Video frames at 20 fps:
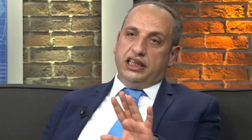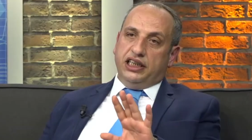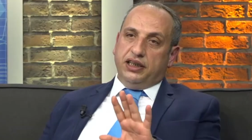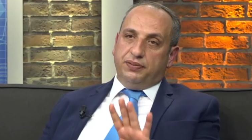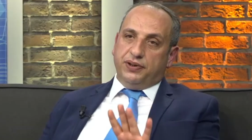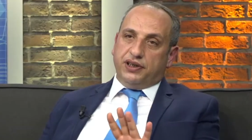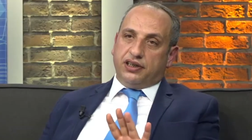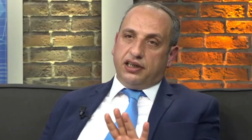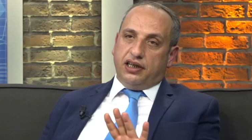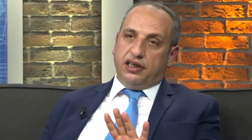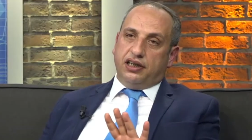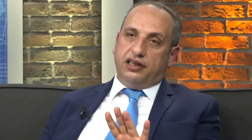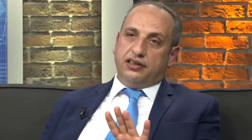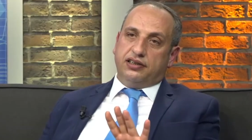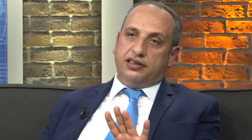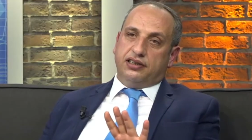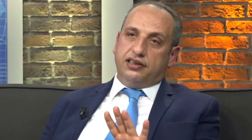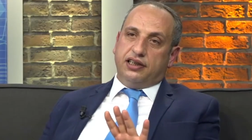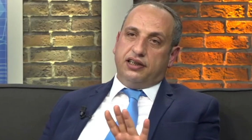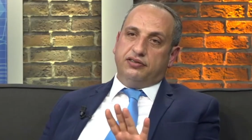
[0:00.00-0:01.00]
İyi bir
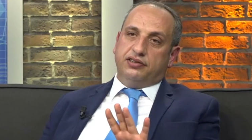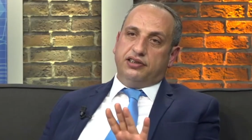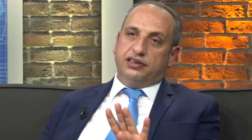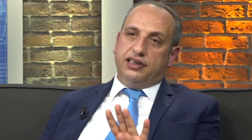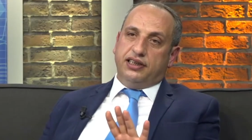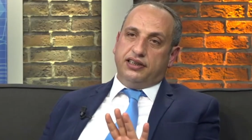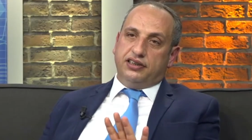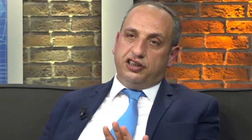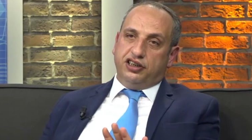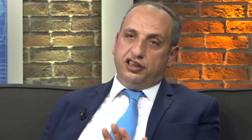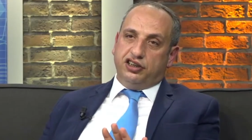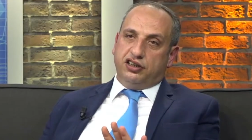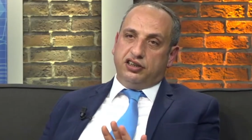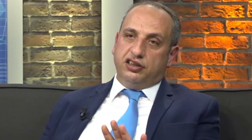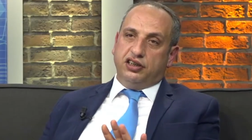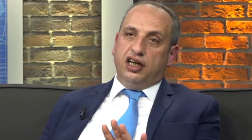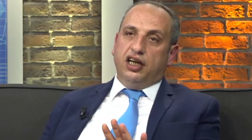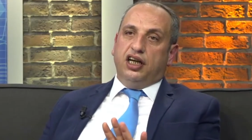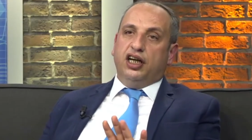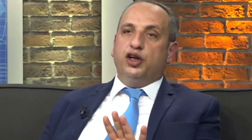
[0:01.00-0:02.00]
kanal tedavisiyle
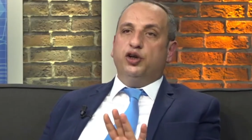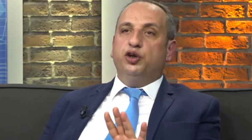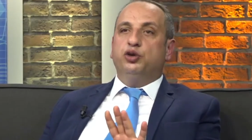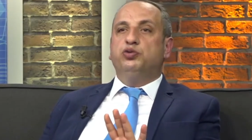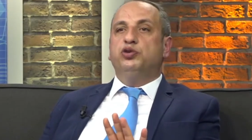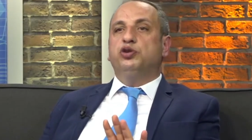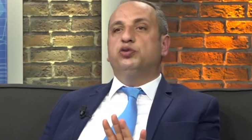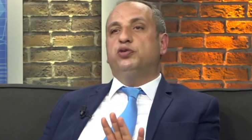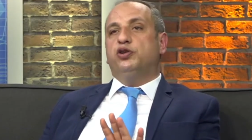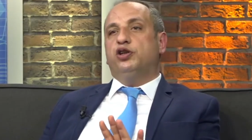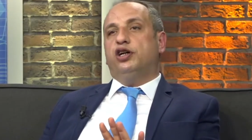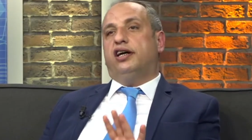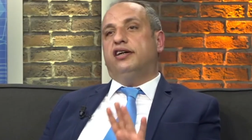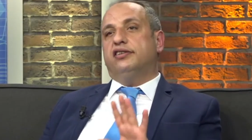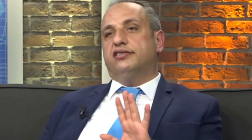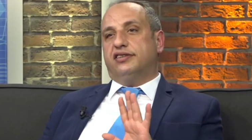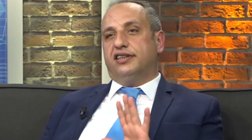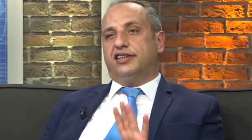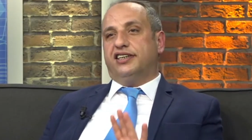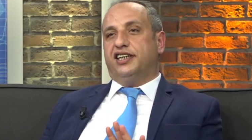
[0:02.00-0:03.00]
diş ömür boyu
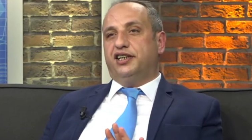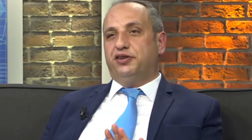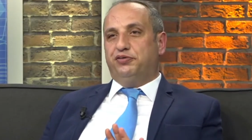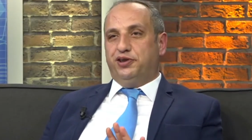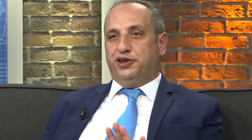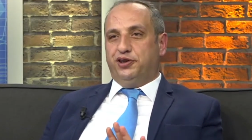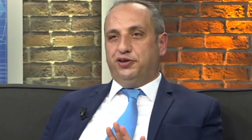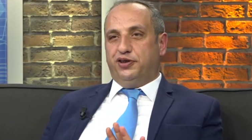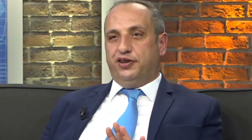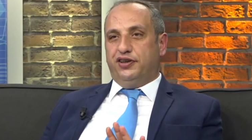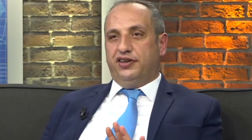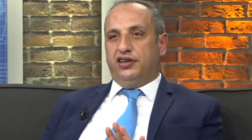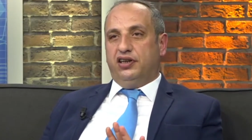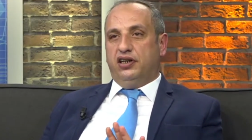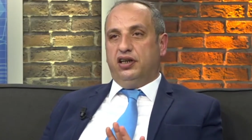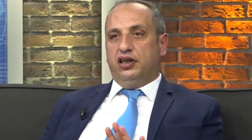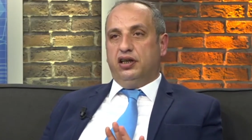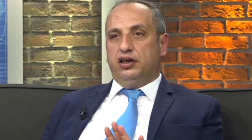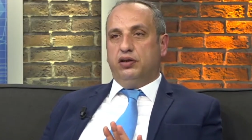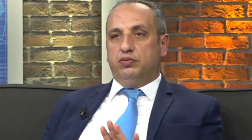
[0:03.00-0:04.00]
ağızda kalabiliyor.
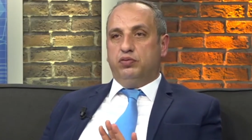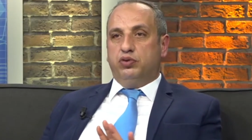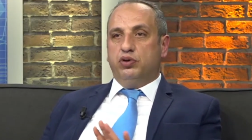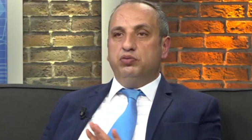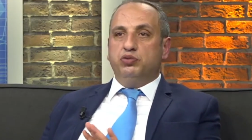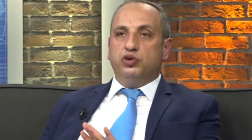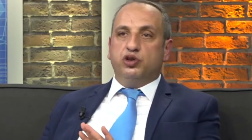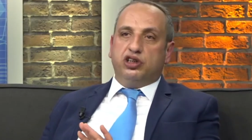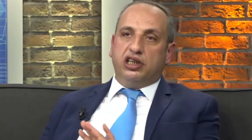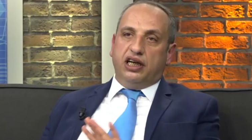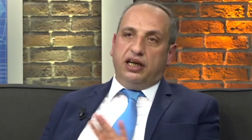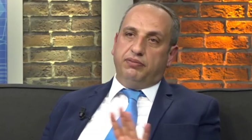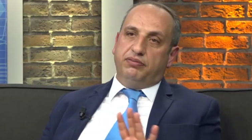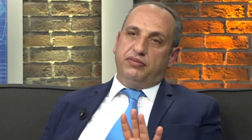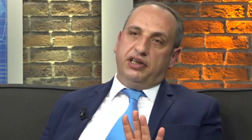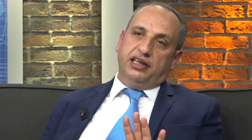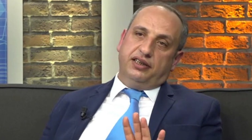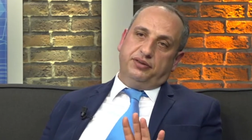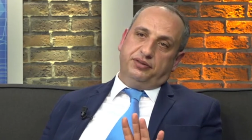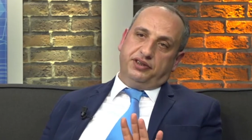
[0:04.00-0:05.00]
Süper. Bu
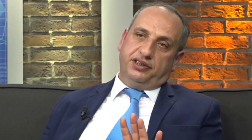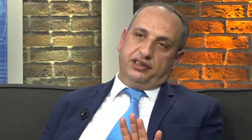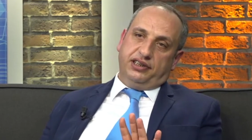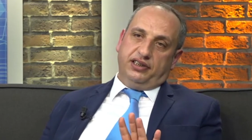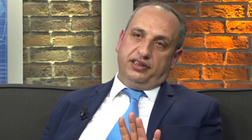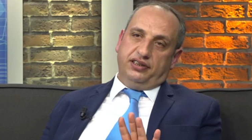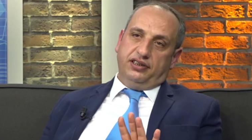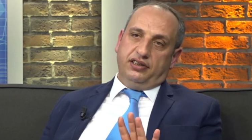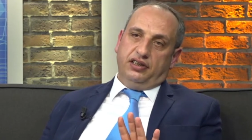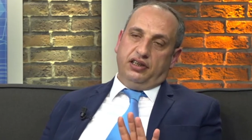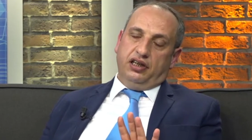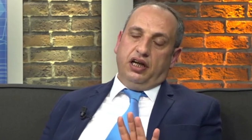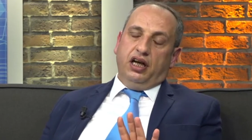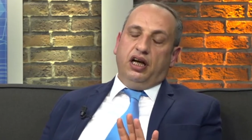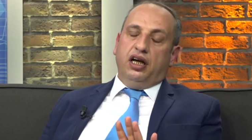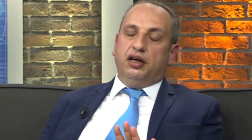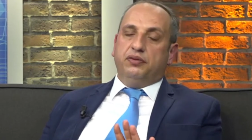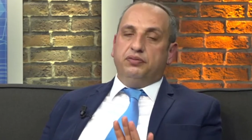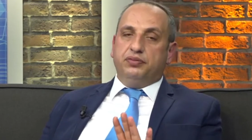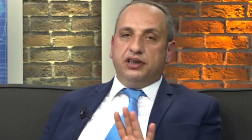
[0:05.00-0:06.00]
mükemmel bir şey.
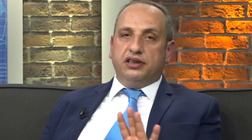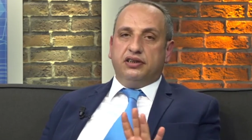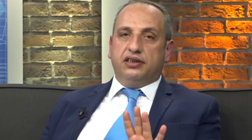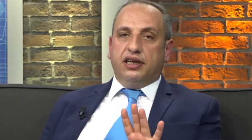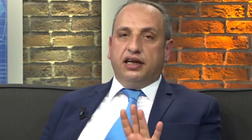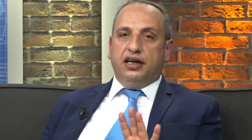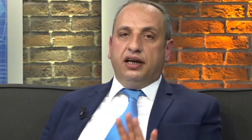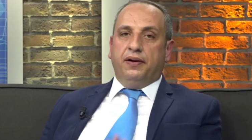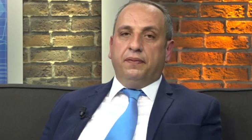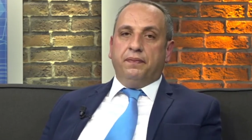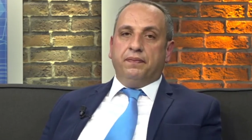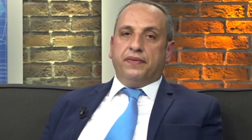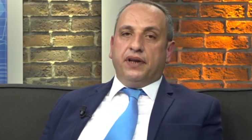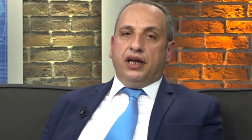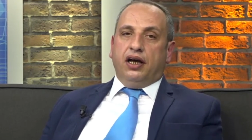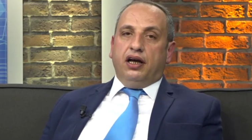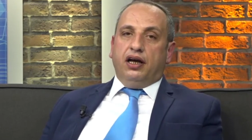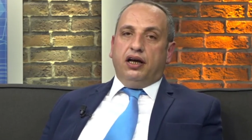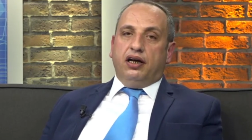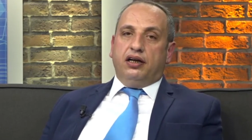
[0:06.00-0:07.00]
Bir de
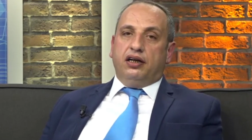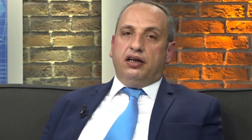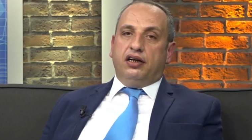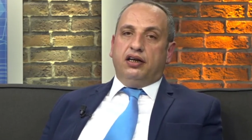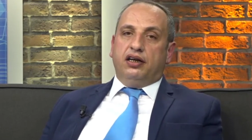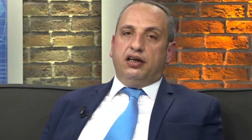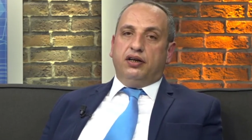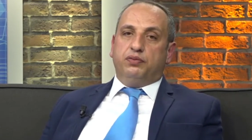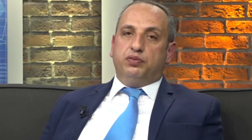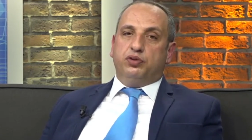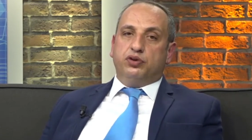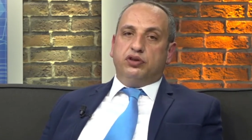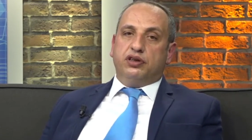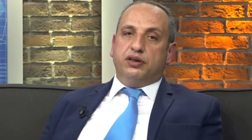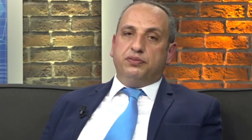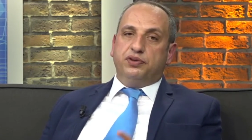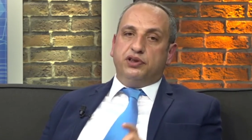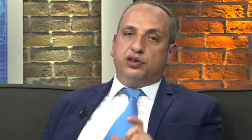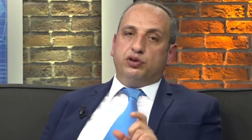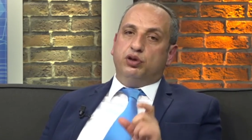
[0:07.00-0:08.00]
e,
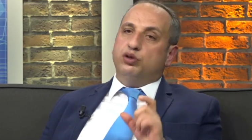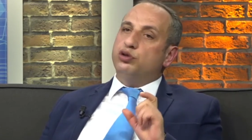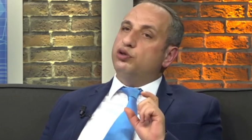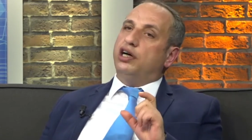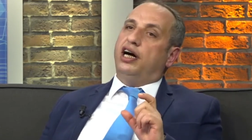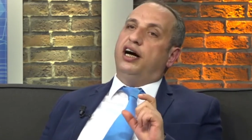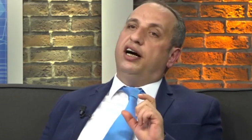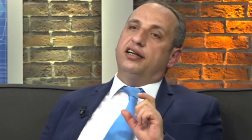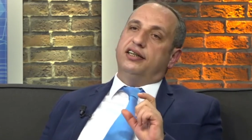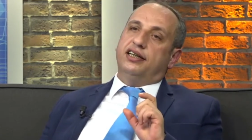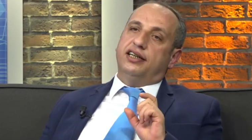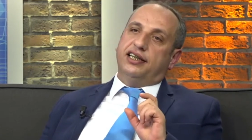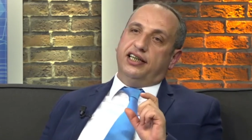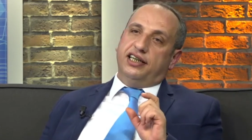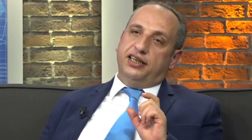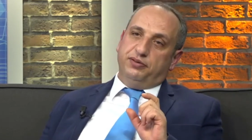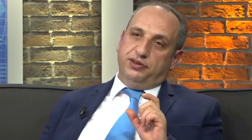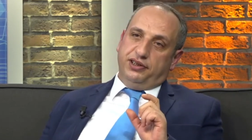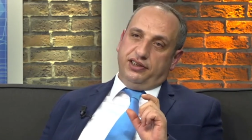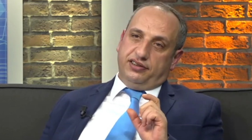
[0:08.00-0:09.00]
burada bir soru daha akla
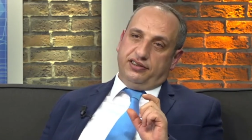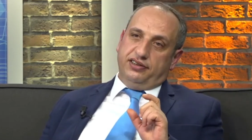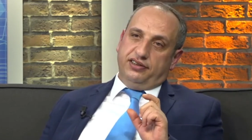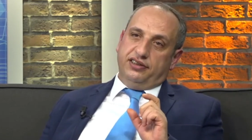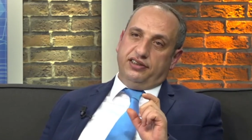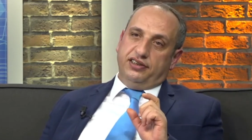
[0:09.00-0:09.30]
gelebilir.